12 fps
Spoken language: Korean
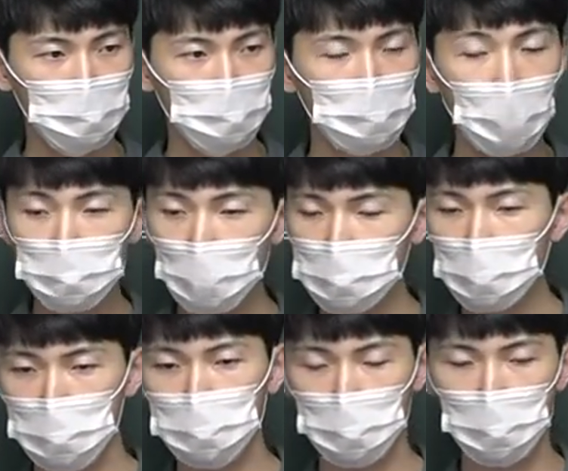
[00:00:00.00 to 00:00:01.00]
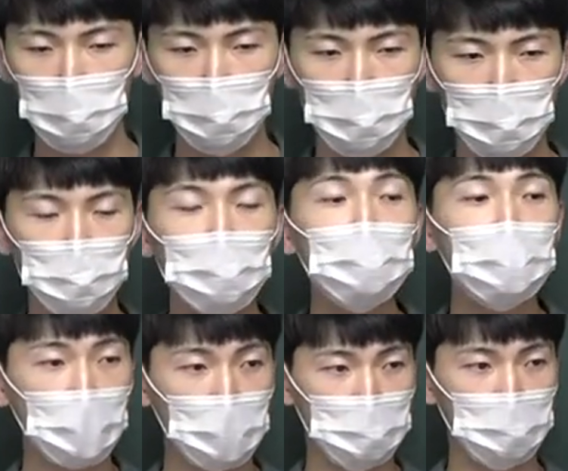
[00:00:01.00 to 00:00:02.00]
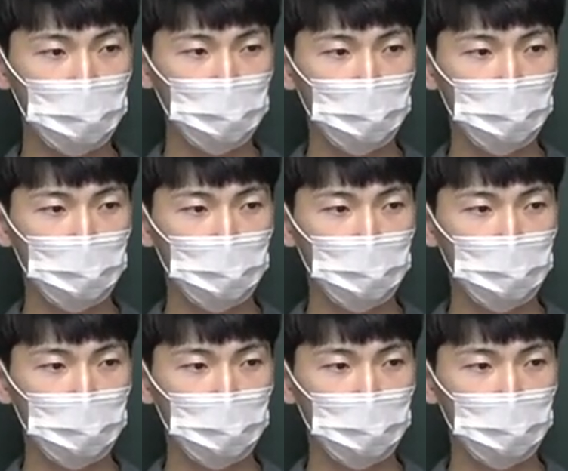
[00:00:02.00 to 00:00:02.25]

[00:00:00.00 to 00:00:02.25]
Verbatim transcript: 계속 앉아 있는 거예요. 풀릴 때까지.